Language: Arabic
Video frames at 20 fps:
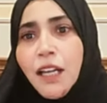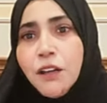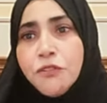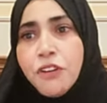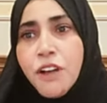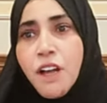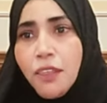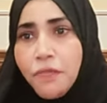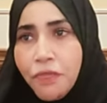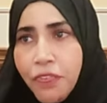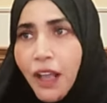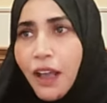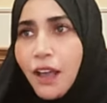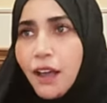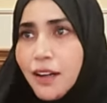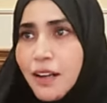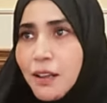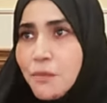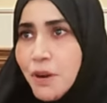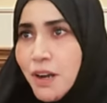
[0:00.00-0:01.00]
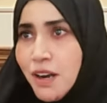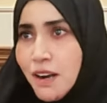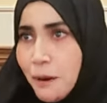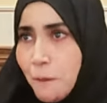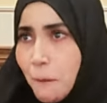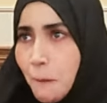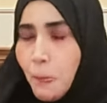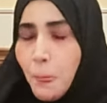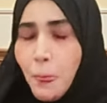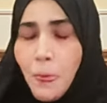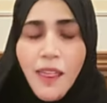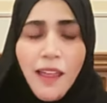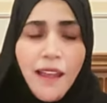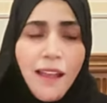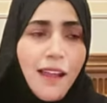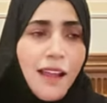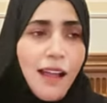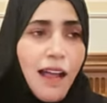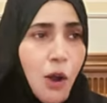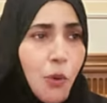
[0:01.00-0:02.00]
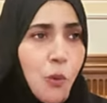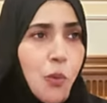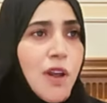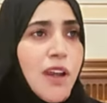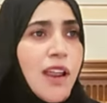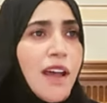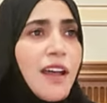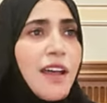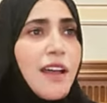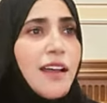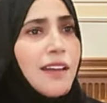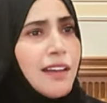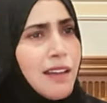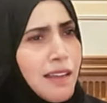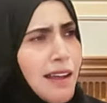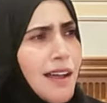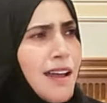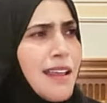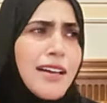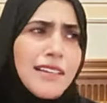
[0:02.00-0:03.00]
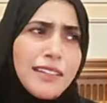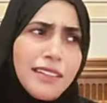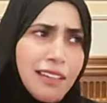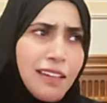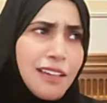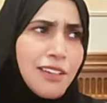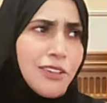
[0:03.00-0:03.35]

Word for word: فأتذكر امرأة أقول لها خلاص